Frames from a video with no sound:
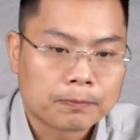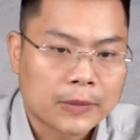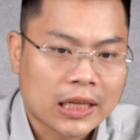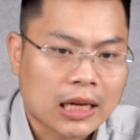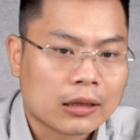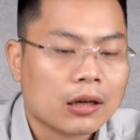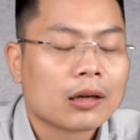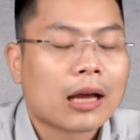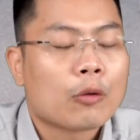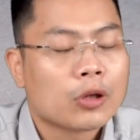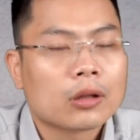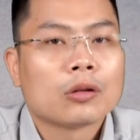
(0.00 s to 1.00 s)
cái sản lượng
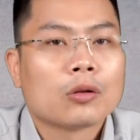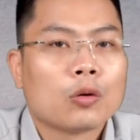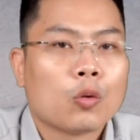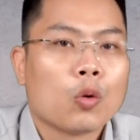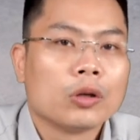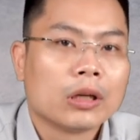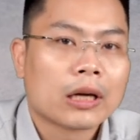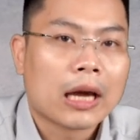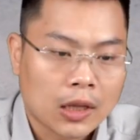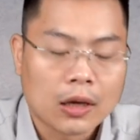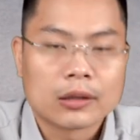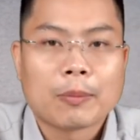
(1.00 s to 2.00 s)
cao nhất của những cái à,